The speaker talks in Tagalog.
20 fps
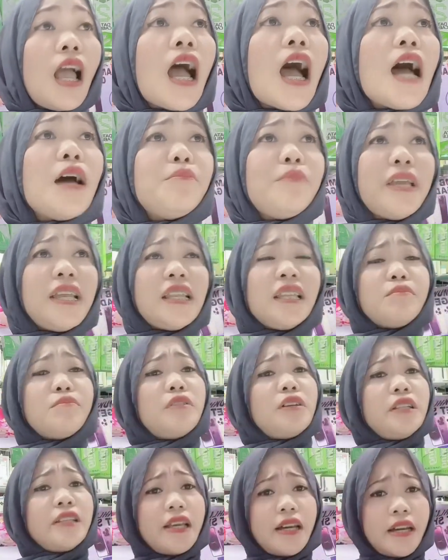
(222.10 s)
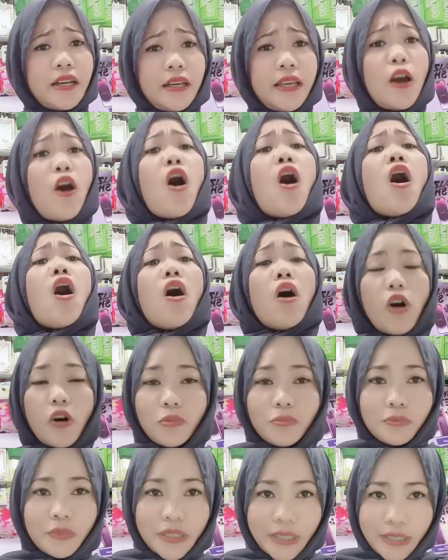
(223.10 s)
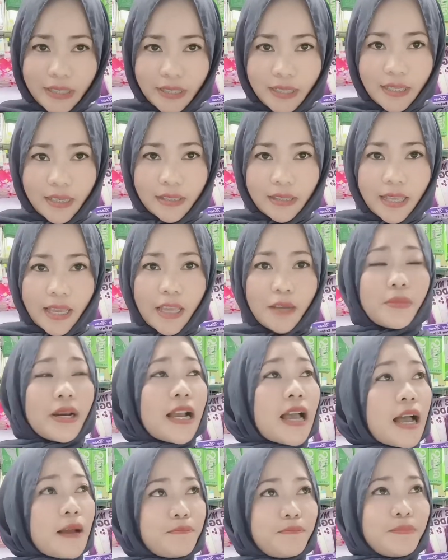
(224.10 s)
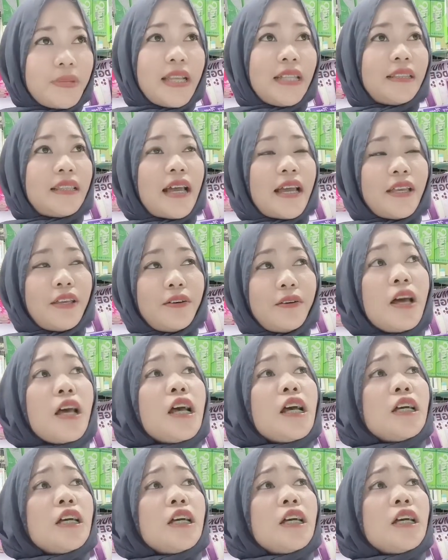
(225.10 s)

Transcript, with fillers: available na home credit and mag update tayo.